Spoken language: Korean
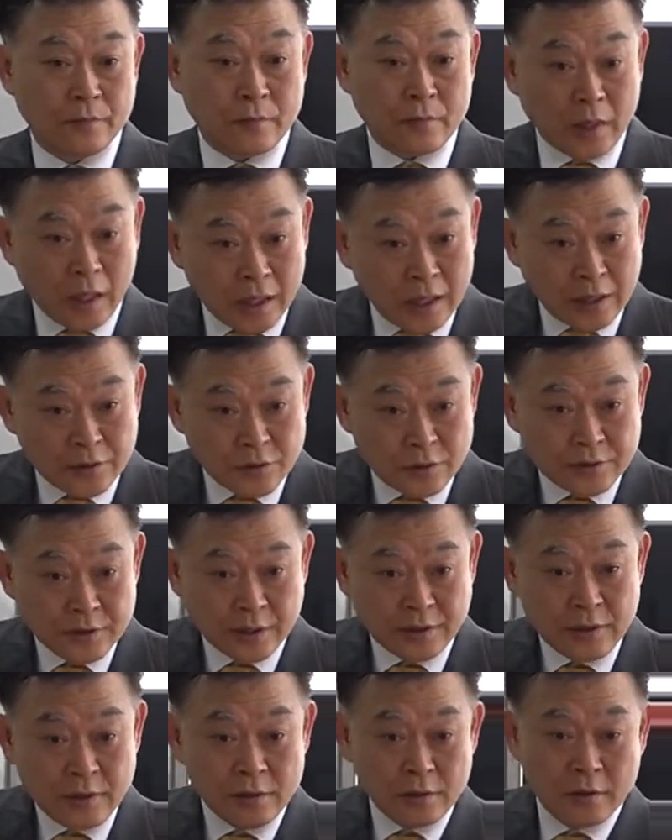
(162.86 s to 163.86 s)
악한
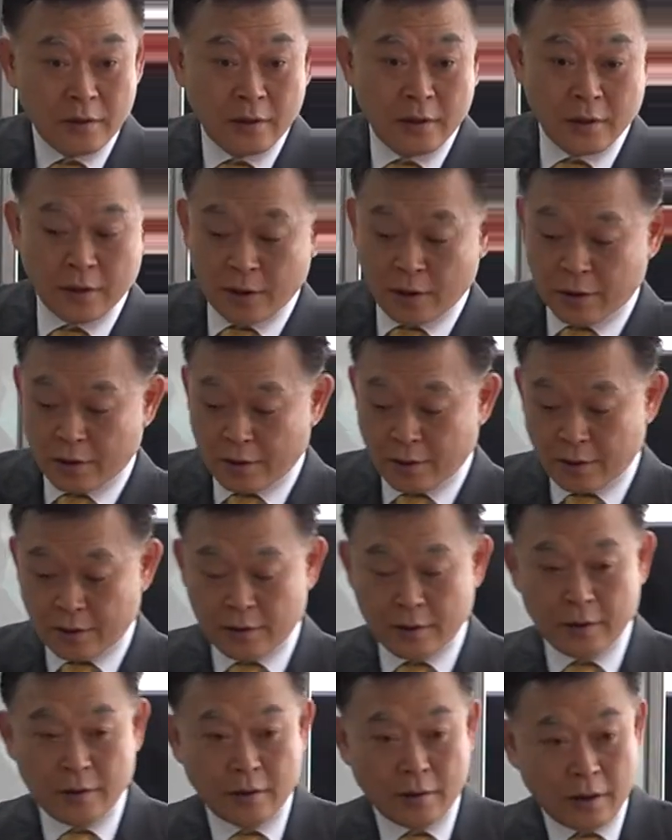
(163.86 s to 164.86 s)
천사들? 네, 누구
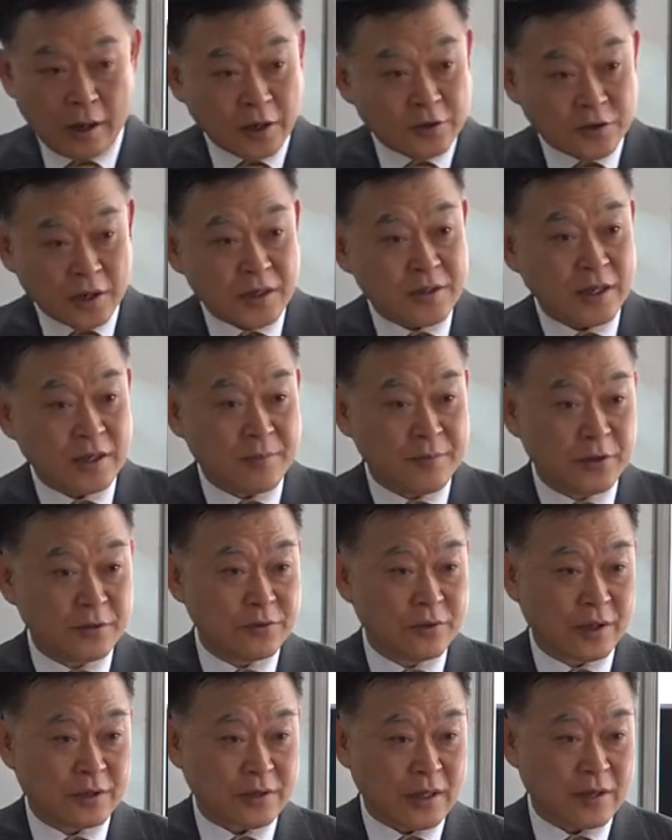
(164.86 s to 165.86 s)
명령에 따라? 아 사단의
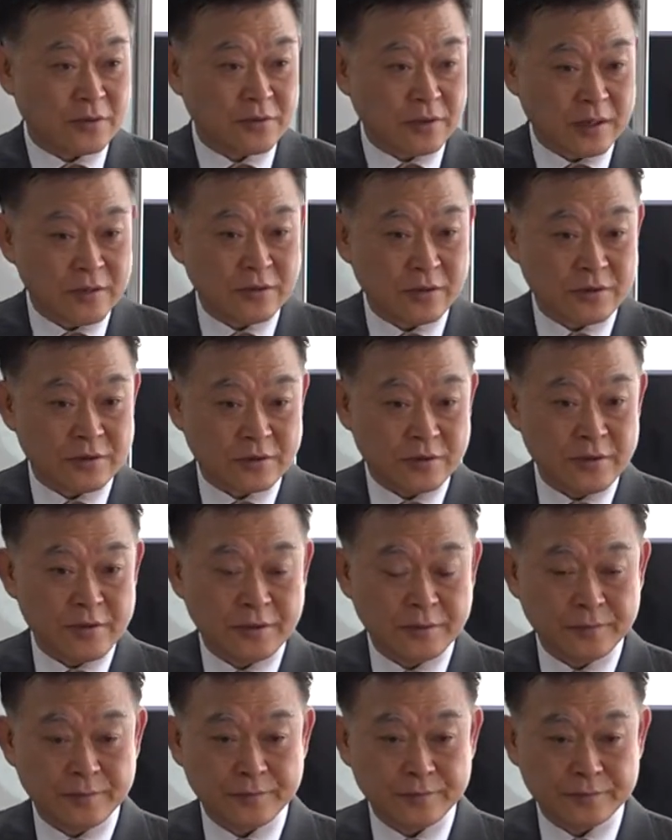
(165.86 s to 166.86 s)
명령에 따라서 하는 것이죠.
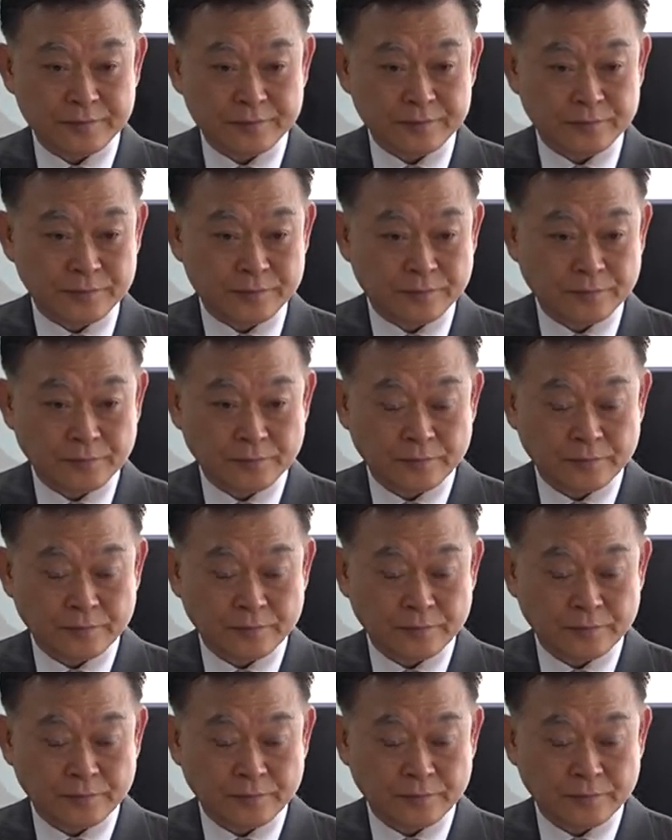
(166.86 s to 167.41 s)
하나님.